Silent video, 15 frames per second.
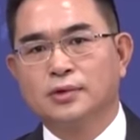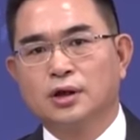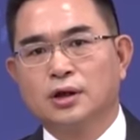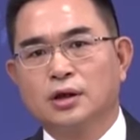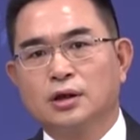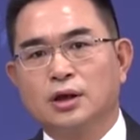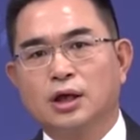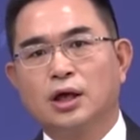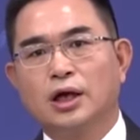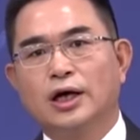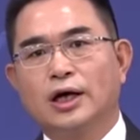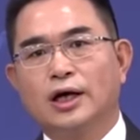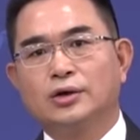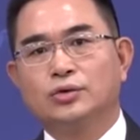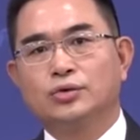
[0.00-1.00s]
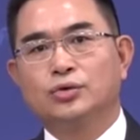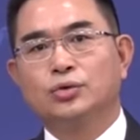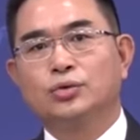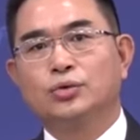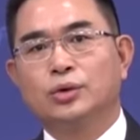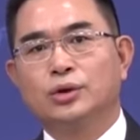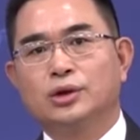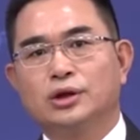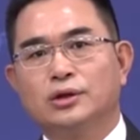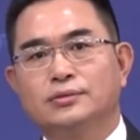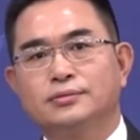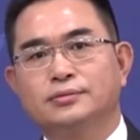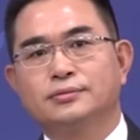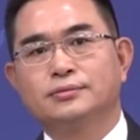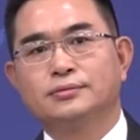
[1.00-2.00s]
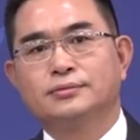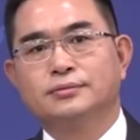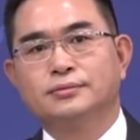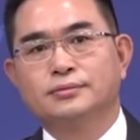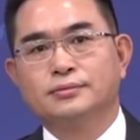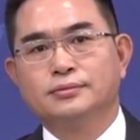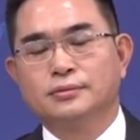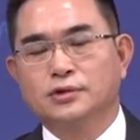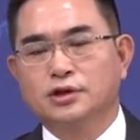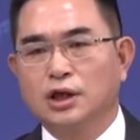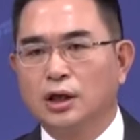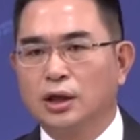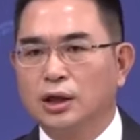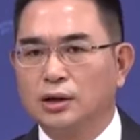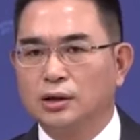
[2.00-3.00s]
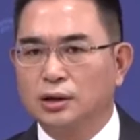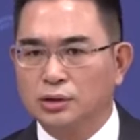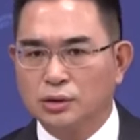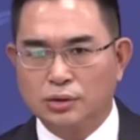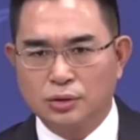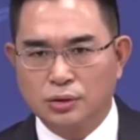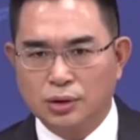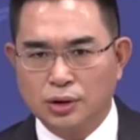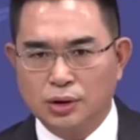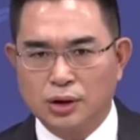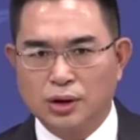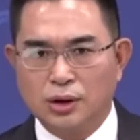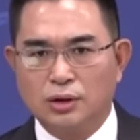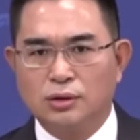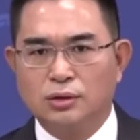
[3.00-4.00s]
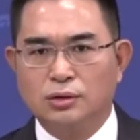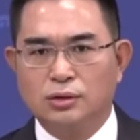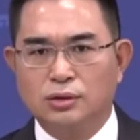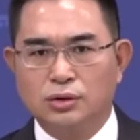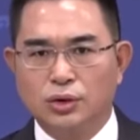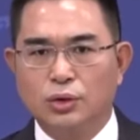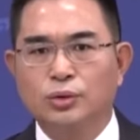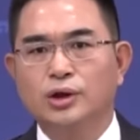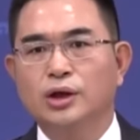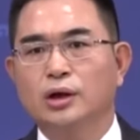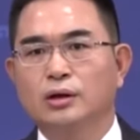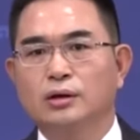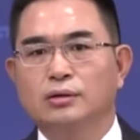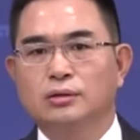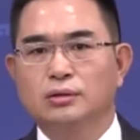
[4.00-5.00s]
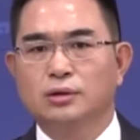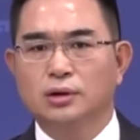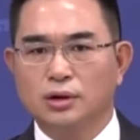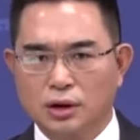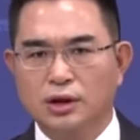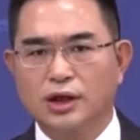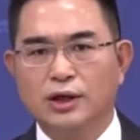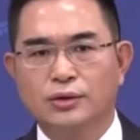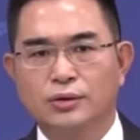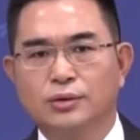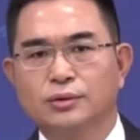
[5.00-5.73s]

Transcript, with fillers: 给两岸中国人带来更多的荣耀和感动。